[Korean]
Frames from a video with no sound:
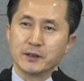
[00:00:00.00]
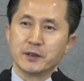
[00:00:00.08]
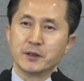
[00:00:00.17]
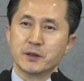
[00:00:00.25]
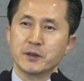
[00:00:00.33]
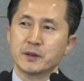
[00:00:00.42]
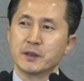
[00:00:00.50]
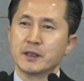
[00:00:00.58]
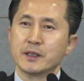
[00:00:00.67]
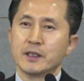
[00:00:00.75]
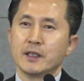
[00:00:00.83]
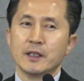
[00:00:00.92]
거죠.
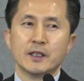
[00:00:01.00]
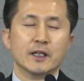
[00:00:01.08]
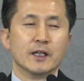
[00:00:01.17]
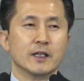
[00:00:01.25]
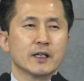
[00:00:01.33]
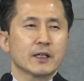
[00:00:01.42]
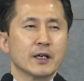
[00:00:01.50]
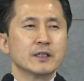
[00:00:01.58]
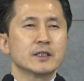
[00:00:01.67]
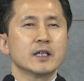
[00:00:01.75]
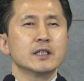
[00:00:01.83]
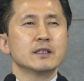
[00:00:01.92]
어,
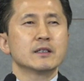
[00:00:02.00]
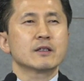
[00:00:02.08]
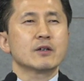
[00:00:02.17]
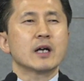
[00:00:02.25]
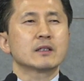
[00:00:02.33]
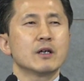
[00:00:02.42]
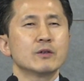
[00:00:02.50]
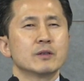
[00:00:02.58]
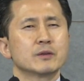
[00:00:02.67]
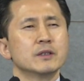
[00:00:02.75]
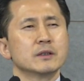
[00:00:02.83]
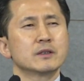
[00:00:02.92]
굉장히
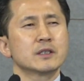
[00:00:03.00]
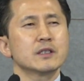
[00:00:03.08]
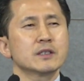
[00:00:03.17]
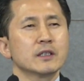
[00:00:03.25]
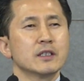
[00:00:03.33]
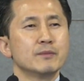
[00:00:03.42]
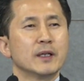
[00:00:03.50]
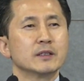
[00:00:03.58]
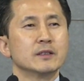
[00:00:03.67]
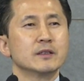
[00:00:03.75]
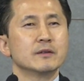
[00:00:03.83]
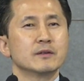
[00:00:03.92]
각광을 그 칭찬을
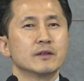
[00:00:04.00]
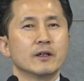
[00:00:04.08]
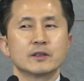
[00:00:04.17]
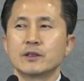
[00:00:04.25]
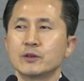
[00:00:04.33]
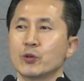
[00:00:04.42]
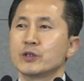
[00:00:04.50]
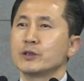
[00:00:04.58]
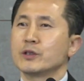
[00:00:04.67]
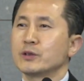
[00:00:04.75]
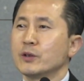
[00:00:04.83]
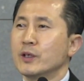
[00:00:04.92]
받는 어떤
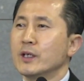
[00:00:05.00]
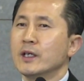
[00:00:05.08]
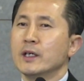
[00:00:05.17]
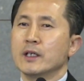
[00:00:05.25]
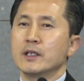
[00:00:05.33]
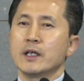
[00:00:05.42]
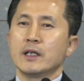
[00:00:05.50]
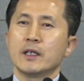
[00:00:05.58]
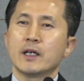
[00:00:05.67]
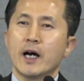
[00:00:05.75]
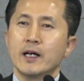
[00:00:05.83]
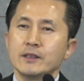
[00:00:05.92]
도전들도
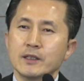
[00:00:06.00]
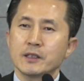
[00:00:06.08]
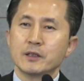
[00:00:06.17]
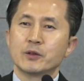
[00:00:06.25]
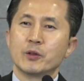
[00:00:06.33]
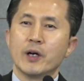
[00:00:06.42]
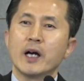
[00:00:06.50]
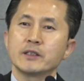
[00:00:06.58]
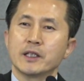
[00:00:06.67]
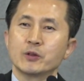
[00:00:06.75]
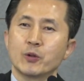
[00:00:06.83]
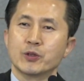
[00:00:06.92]
인간의 한계를 도,
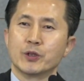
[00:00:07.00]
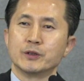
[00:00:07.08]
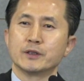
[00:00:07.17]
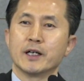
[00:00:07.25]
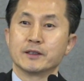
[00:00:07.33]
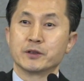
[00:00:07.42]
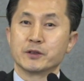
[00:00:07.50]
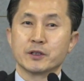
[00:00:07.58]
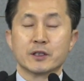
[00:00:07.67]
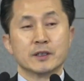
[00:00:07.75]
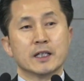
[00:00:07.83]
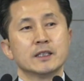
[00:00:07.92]
한계에 도전하는 거죠.
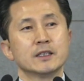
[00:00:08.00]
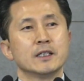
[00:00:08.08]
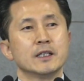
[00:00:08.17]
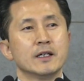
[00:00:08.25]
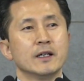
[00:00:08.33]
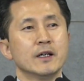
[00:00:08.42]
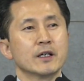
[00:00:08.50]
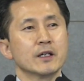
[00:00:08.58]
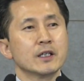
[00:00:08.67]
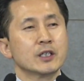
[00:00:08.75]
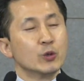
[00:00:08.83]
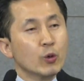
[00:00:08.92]
그러나
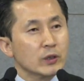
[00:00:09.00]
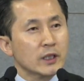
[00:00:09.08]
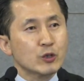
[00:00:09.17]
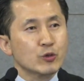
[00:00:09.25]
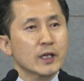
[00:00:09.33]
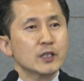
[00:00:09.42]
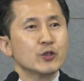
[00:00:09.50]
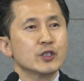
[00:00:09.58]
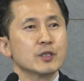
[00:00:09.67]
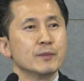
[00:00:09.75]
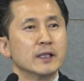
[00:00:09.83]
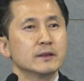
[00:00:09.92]
기록을 단축할 수
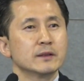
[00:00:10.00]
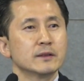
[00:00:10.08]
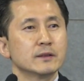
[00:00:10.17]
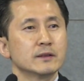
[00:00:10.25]
있지만